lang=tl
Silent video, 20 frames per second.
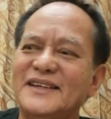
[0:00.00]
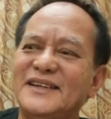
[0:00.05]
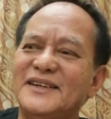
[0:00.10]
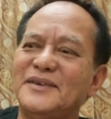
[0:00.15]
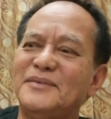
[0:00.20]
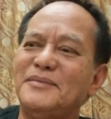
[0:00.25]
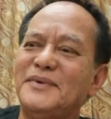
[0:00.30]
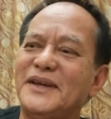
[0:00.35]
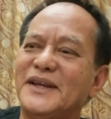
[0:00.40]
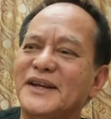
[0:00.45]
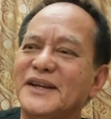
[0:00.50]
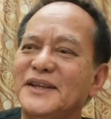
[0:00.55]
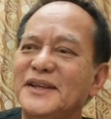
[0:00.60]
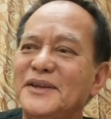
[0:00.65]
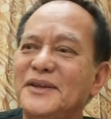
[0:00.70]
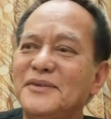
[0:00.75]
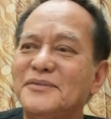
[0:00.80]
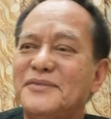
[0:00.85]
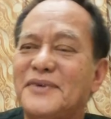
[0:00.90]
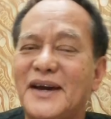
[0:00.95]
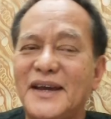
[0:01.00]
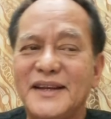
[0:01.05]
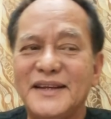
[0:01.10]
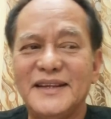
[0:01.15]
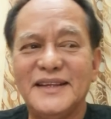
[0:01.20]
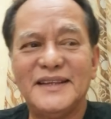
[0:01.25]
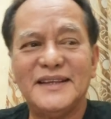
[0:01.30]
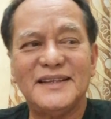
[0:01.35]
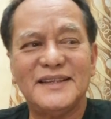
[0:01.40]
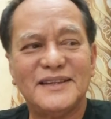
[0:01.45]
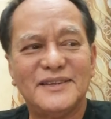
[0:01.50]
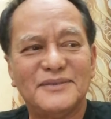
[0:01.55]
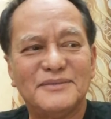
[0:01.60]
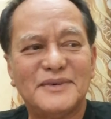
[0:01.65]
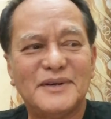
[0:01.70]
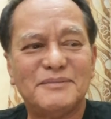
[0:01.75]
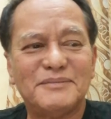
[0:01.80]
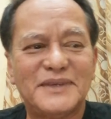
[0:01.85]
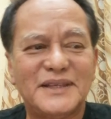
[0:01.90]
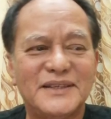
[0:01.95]
na very funny
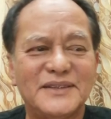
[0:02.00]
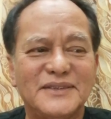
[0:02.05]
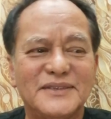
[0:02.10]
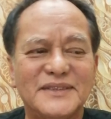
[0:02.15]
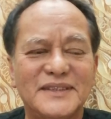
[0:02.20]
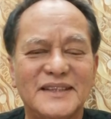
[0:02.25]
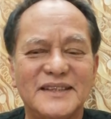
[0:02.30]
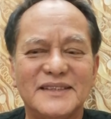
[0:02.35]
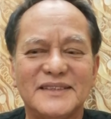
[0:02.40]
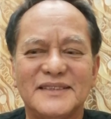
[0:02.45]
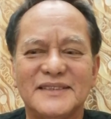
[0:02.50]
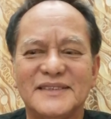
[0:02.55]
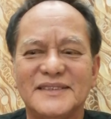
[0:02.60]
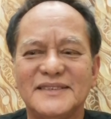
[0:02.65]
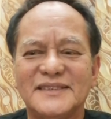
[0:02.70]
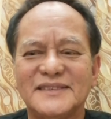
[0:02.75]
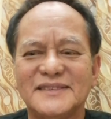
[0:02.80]
nung mga panahon na yon.